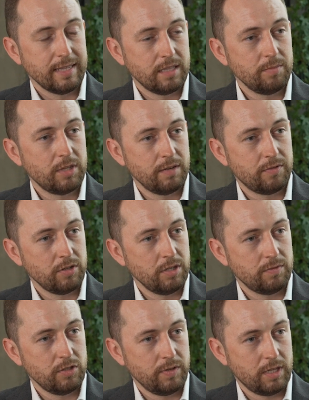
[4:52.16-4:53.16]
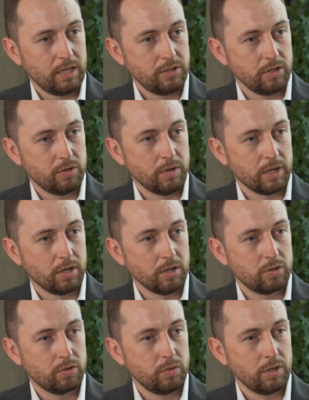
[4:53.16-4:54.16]
Na tym telefonie wyświetla się QR
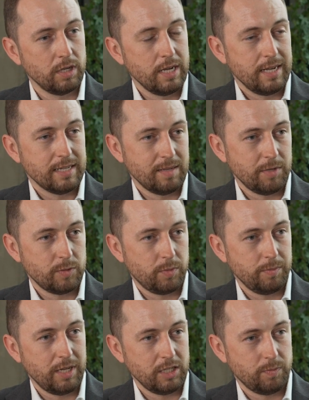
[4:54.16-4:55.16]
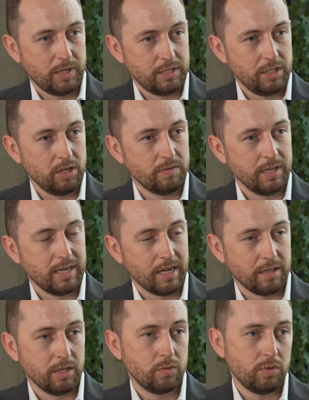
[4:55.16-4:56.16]
kod, który zamiast pobierać plastikowej
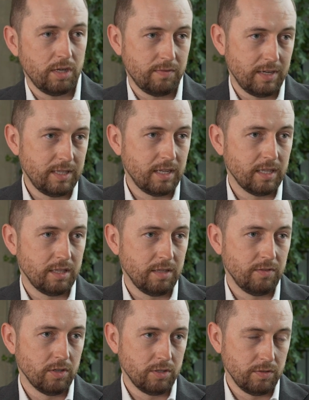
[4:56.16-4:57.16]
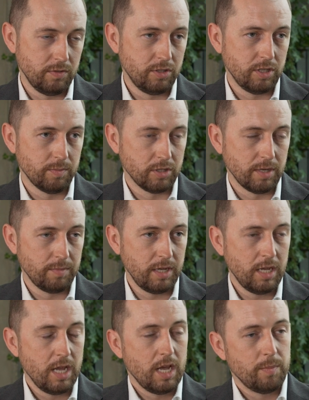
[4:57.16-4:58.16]
karty, której w alternatywie oczywiście możemy,